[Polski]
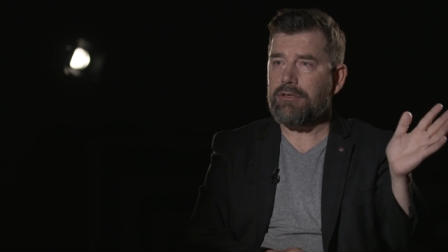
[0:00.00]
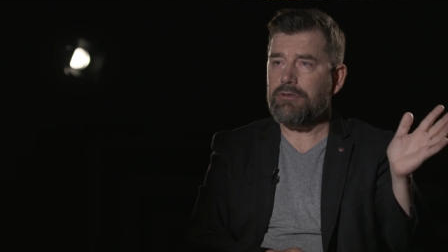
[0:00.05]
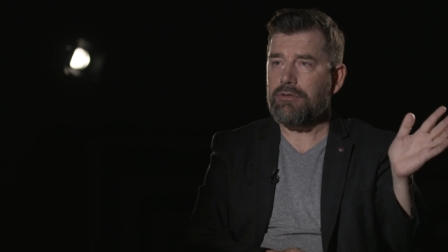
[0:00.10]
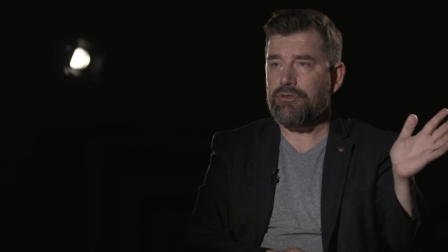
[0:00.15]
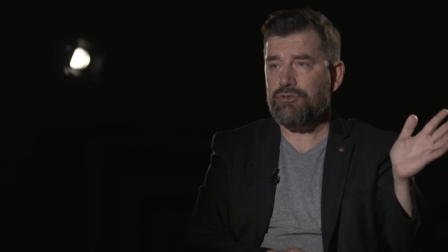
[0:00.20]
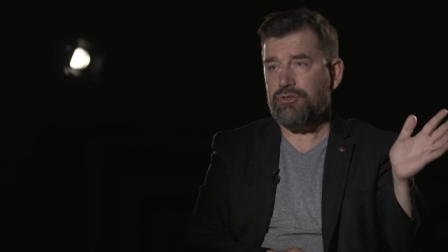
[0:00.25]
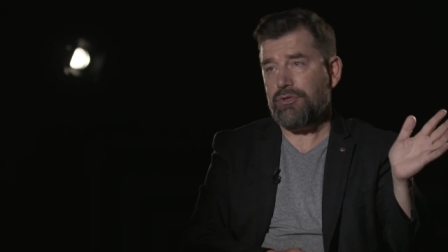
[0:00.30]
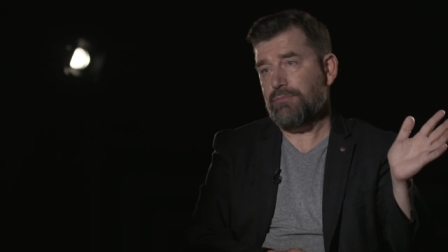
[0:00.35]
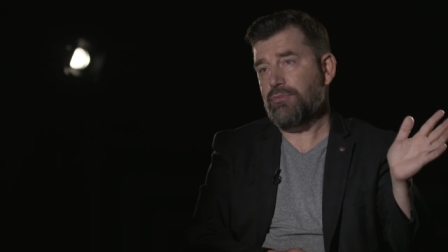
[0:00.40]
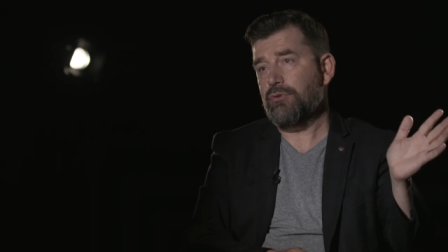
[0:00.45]
tak,
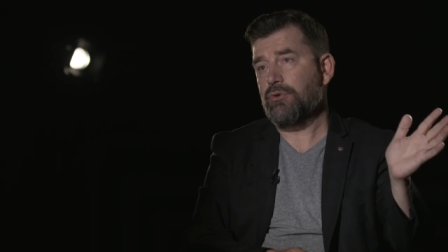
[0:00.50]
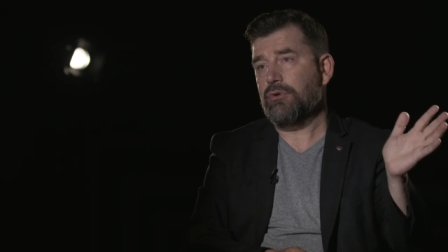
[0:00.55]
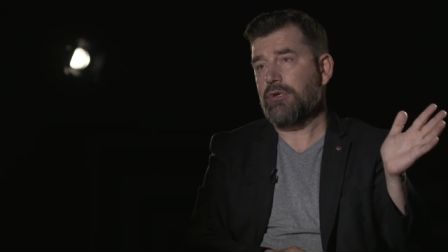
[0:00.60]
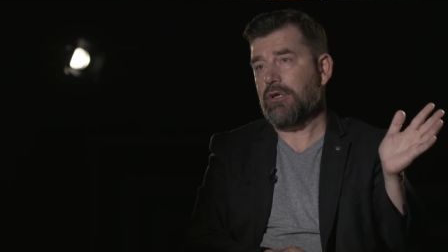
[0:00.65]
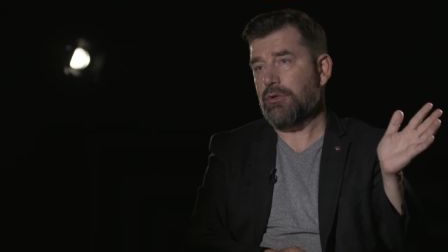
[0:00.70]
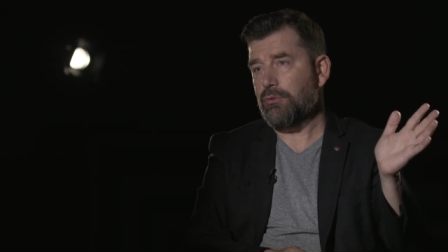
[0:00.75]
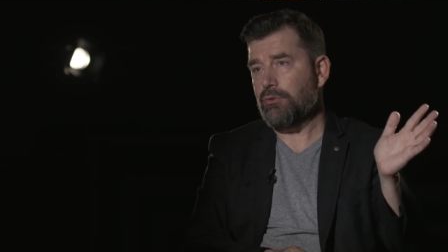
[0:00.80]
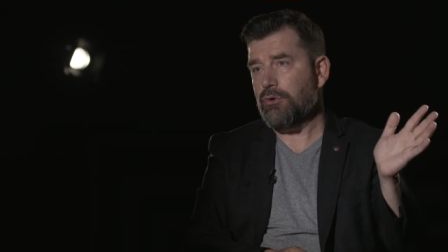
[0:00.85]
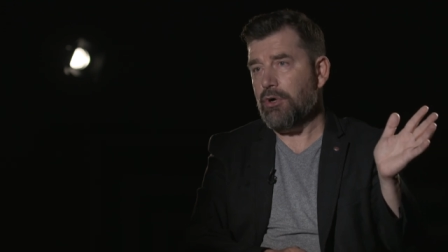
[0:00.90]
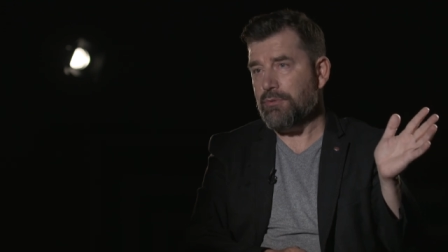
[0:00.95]
to jeszcze było
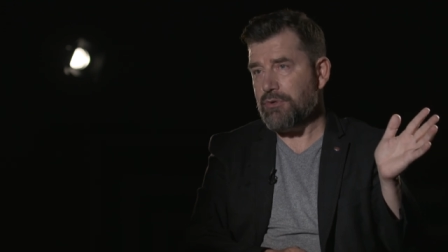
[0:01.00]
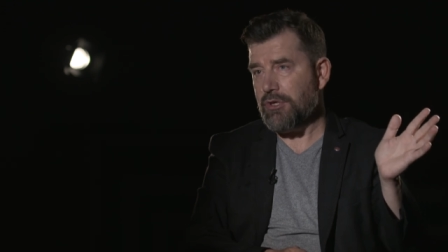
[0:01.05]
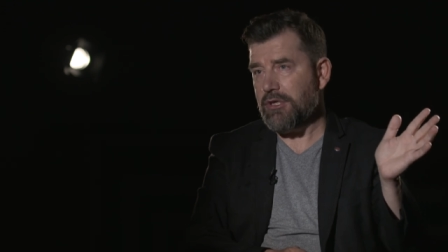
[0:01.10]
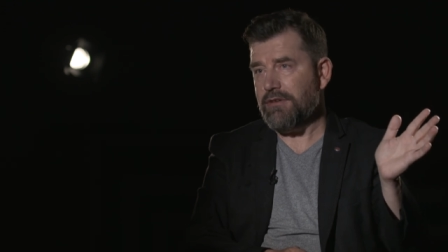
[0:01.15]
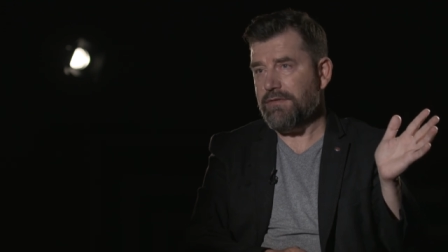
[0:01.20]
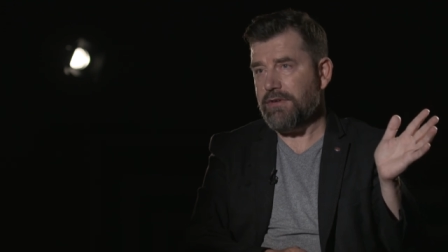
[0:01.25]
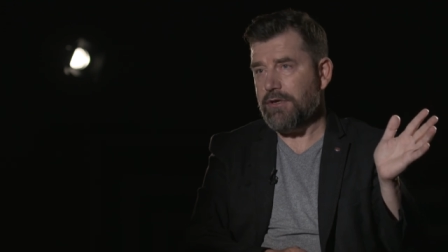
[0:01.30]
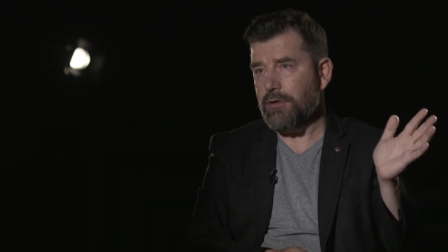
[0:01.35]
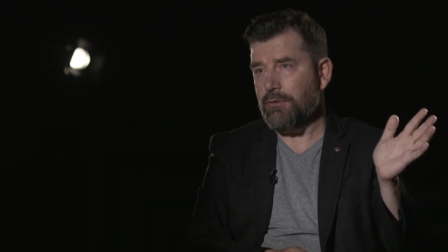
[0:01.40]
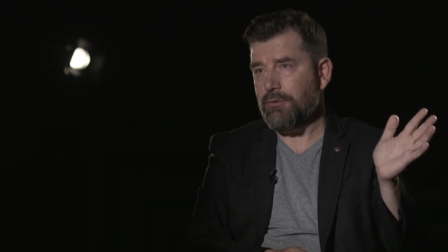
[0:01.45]
na długo
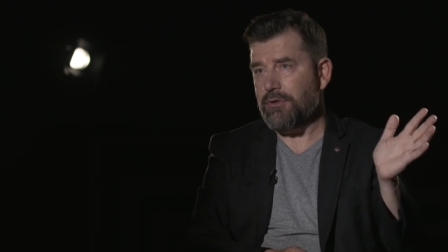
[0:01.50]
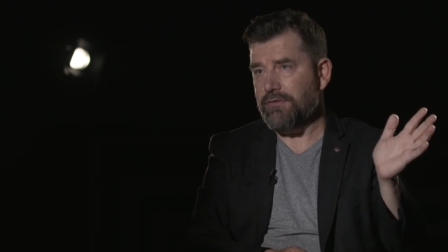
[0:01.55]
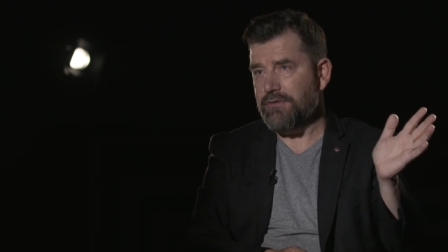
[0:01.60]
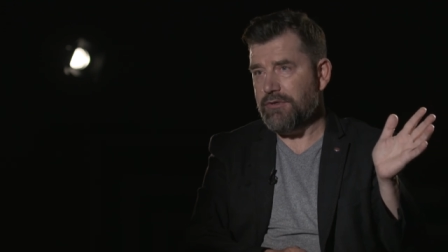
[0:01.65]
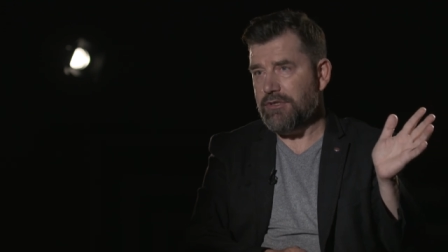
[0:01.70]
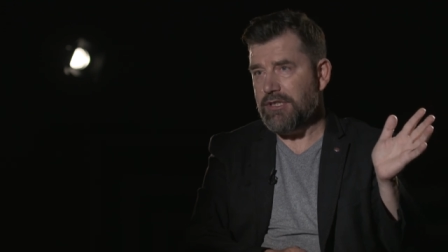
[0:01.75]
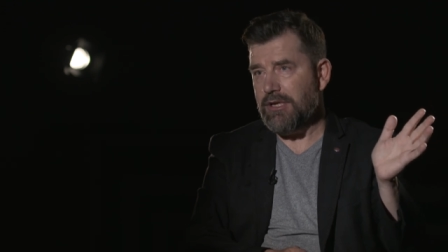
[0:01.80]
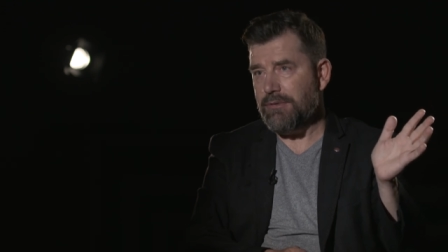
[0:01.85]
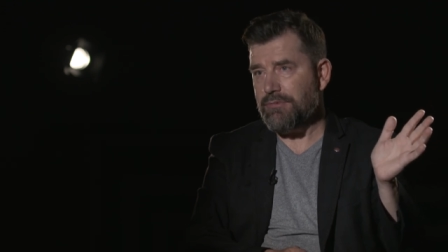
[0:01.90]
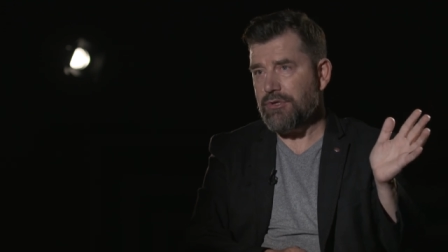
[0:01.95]
przed aferą
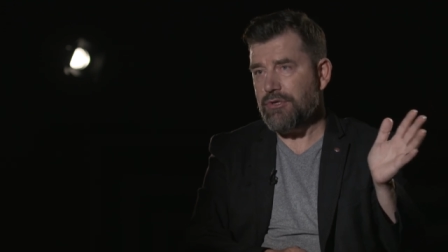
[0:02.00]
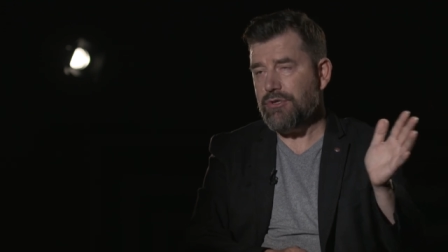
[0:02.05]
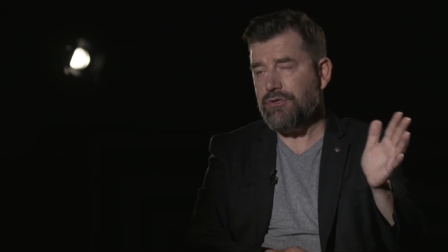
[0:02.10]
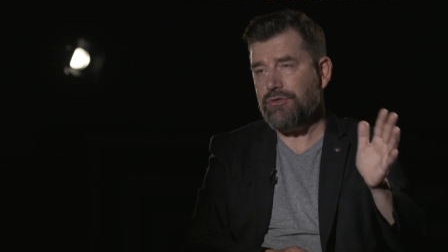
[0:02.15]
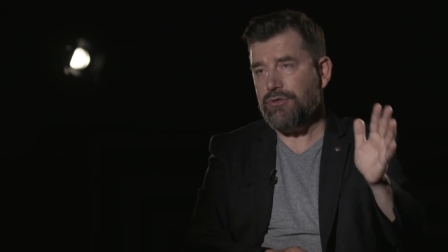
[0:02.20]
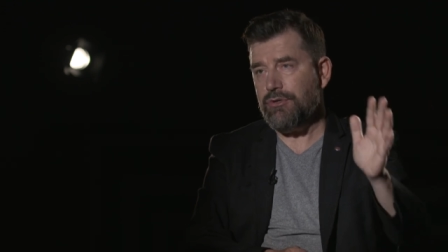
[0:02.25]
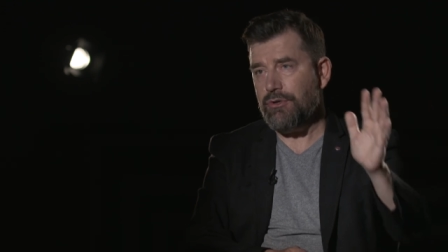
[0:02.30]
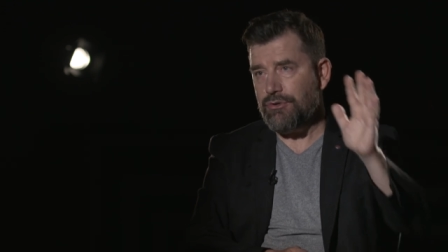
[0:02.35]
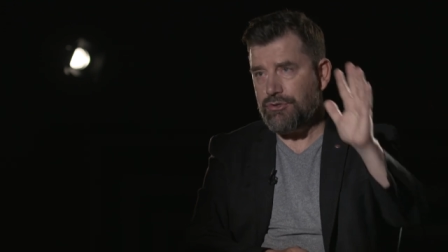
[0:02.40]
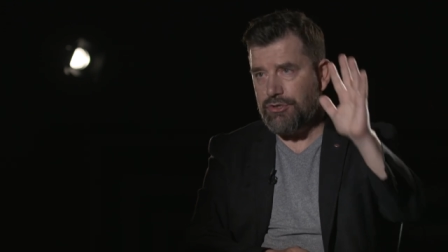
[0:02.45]
Urwina
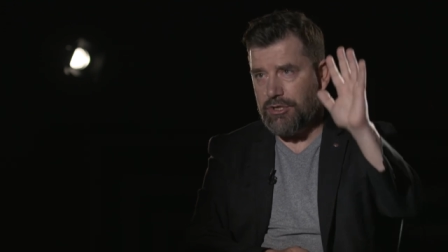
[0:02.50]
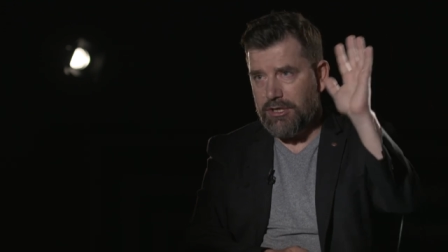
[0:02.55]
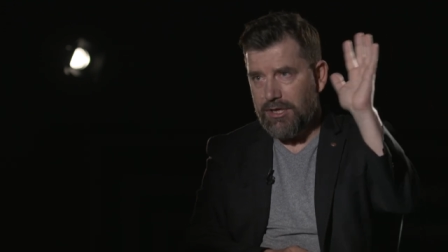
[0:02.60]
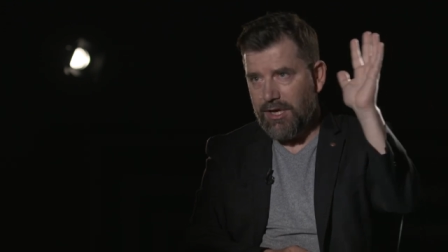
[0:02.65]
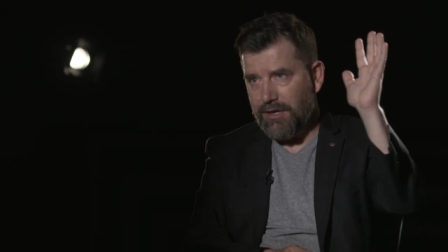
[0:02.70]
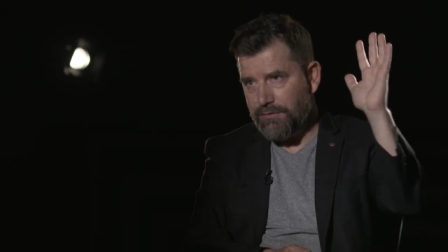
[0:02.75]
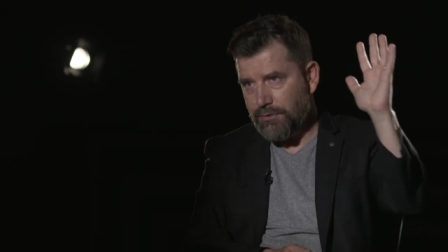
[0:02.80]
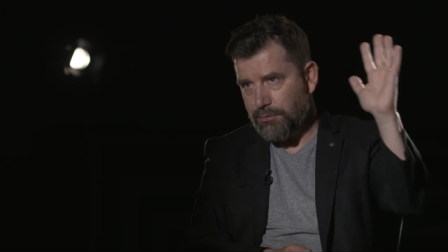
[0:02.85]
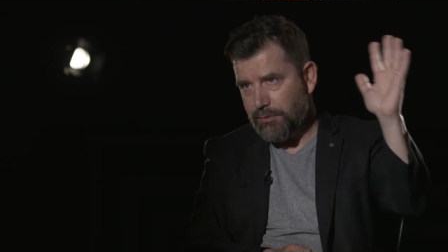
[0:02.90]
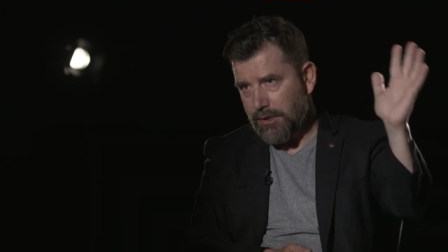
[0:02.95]
przecież i on się
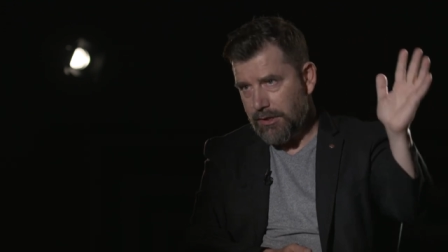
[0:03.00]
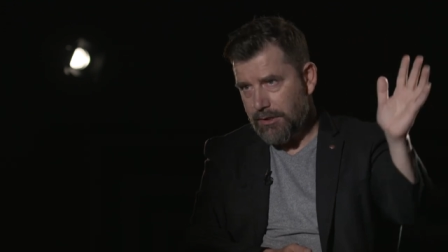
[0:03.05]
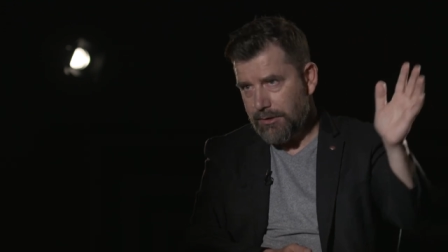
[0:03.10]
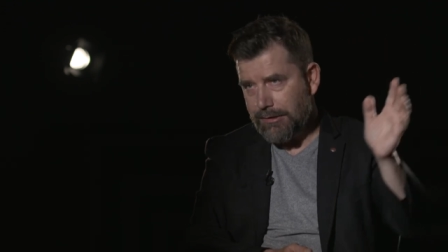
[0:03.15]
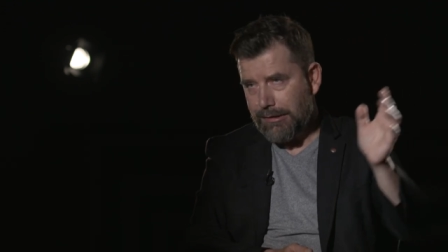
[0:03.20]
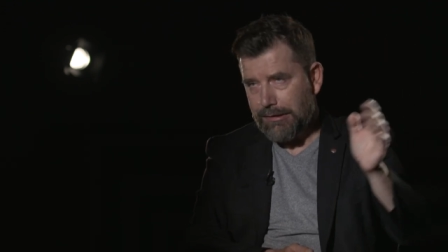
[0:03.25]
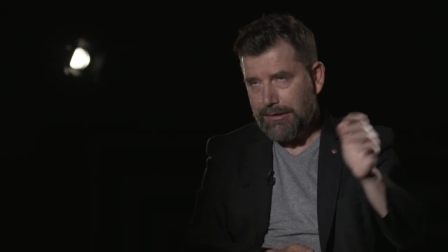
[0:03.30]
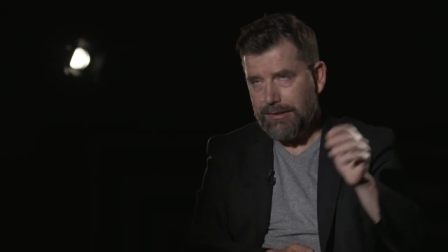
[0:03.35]
jawił jako